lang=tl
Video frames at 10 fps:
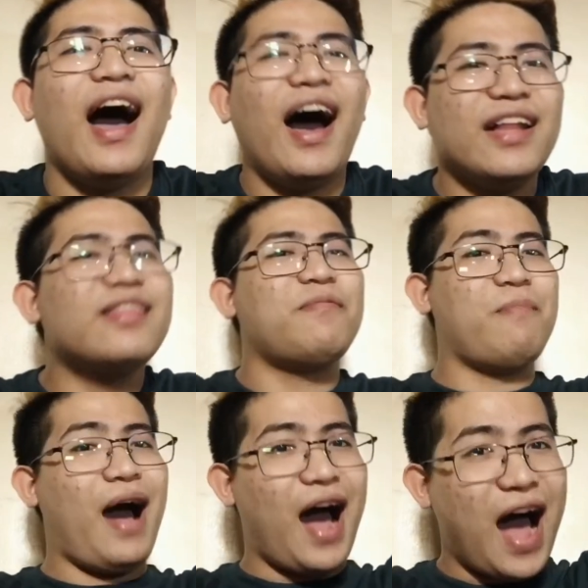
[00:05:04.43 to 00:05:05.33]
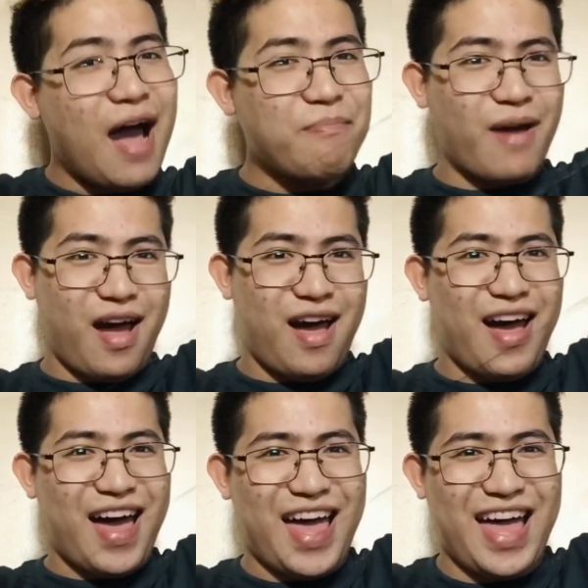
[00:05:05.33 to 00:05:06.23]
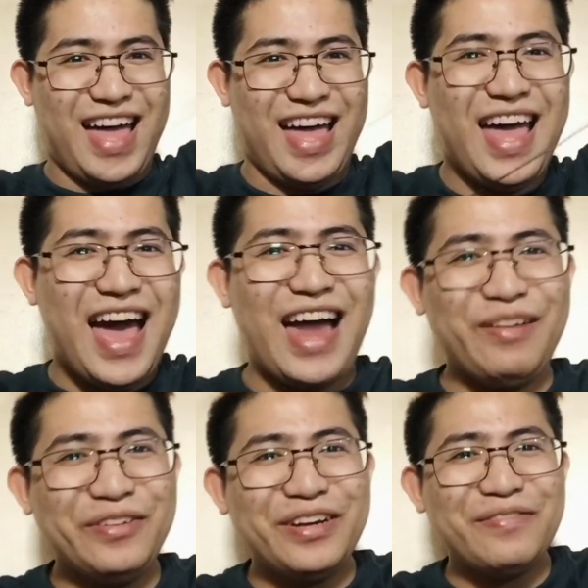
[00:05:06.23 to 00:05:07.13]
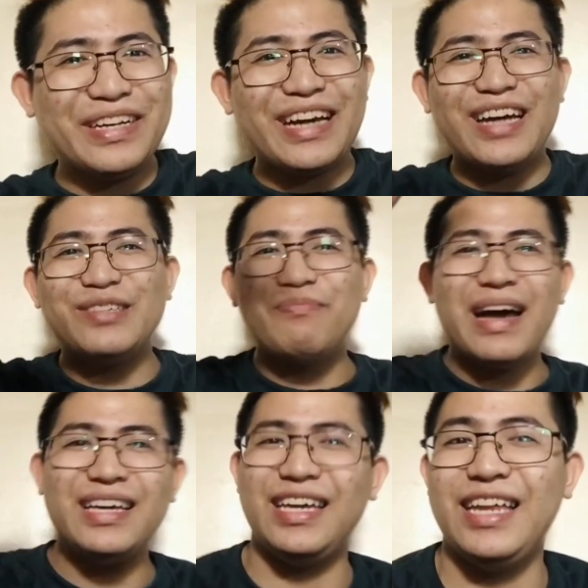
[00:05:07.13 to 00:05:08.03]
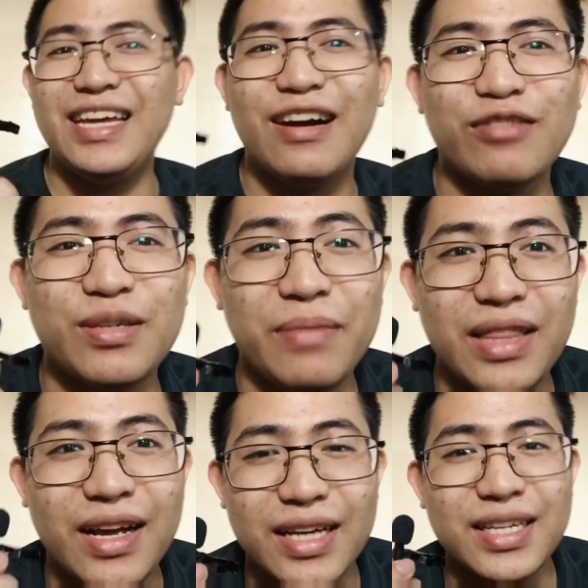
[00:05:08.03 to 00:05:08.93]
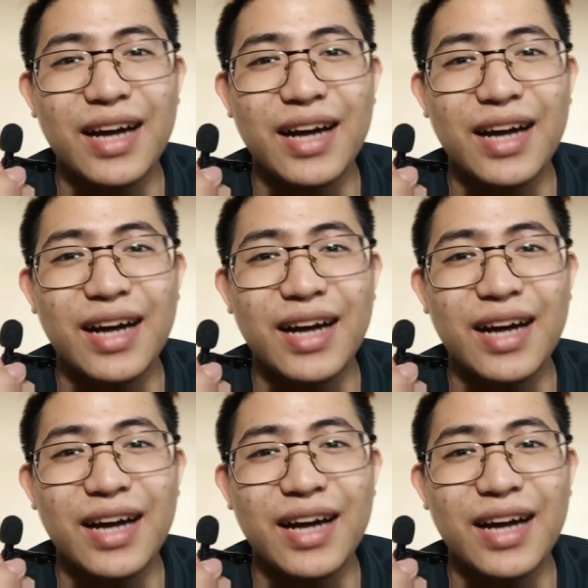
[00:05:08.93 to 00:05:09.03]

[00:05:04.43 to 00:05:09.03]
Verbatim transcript: at mahaba. Alam niyo naman guys, mahilig ako sa matigas at